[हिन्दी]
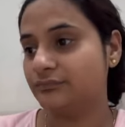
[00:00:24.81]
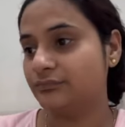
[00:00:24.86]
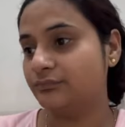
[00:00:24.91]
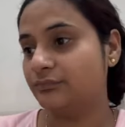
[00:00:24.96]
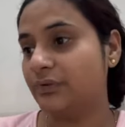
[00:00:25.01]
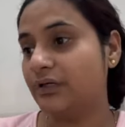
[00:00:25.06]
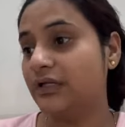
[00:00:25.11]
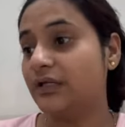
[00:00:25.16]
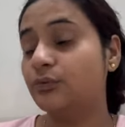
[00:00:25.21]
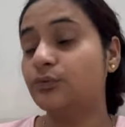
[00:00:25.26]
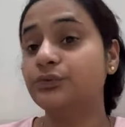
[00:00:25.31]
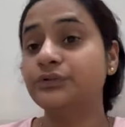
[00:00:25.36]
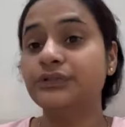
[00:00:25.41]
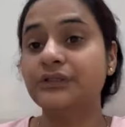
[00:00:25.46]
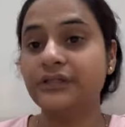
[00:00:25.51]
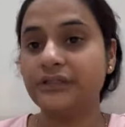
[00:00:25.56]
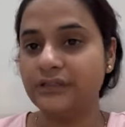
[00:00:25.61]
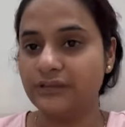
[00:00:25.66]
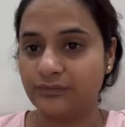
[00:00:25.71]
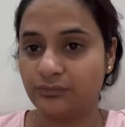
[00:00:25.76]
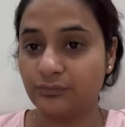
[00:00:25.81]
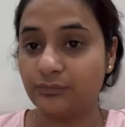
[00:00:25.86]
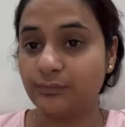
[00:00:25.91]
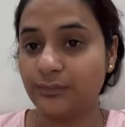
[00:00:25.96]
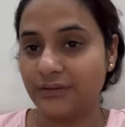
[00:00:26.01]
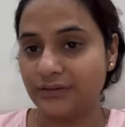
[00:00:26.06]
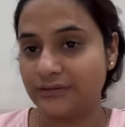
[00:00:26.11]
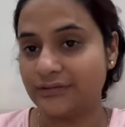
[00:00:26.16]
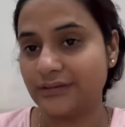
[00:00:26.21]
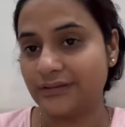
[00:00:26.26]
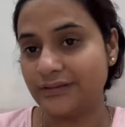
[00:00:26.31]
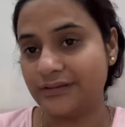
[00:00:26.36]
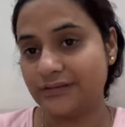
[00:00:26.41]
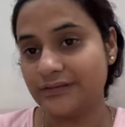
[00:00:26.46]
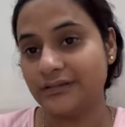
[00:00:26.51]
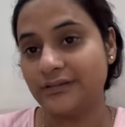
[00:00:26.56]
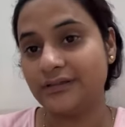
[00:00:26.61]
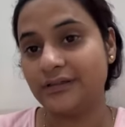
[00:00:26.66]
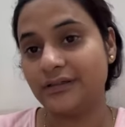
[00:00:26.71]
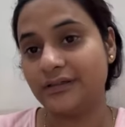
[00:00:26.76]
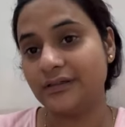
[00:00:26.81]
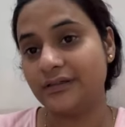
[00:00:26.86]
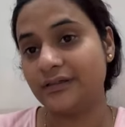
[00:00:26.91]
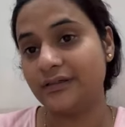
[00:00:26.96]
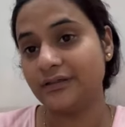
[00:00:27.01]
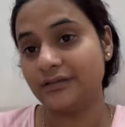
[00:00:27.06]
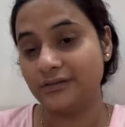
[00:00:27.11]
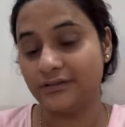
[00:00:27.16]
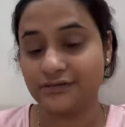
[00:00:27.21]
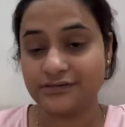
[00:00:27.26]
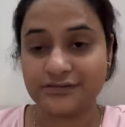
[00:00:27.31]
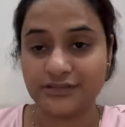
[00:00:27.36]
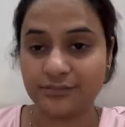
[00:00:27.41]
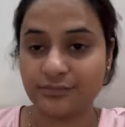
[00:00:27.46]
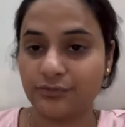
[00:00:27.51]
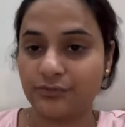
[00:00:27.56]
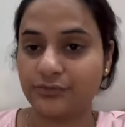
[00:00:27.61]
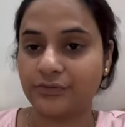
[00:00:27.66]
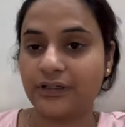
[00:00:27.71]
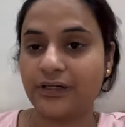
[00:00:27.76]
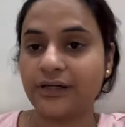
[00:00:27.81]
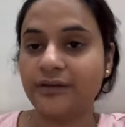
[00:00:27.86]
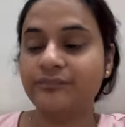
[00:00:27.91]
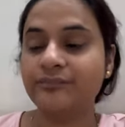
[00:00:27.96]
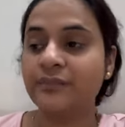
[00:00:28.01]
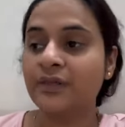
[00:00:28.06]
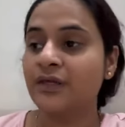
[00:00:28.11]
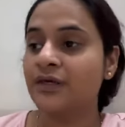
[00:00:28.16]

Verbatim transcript: मैंने खुद नहीं उम्मीद करी थी कि ये सब हो रहा है